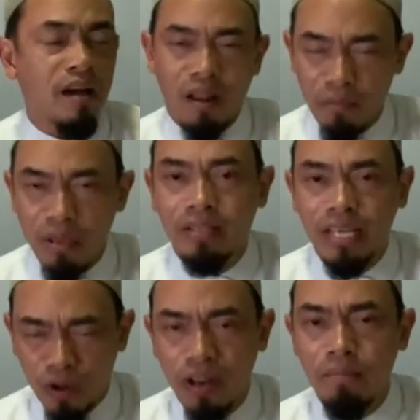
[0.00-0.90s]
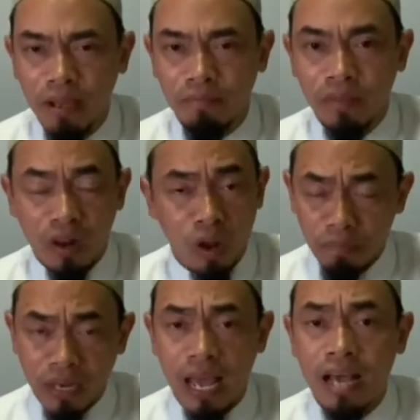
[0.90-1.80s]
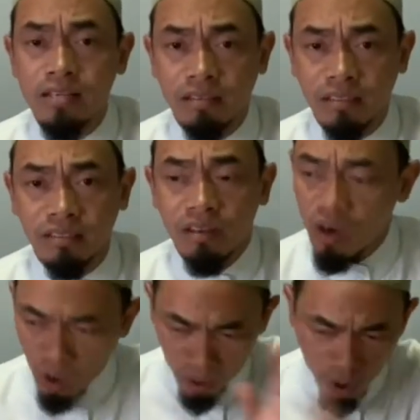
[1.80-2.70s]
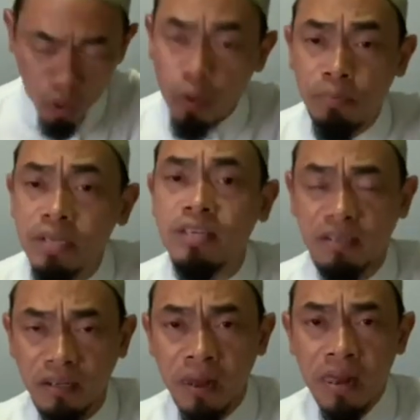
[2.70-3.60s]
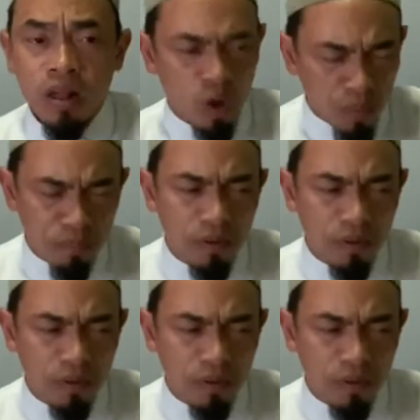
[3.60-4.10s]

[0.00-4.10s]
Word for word: เรามีที่นอนนิ่มๆลองปิดแอร์สักคืนลองนอนลงพื้นสักคืนลอง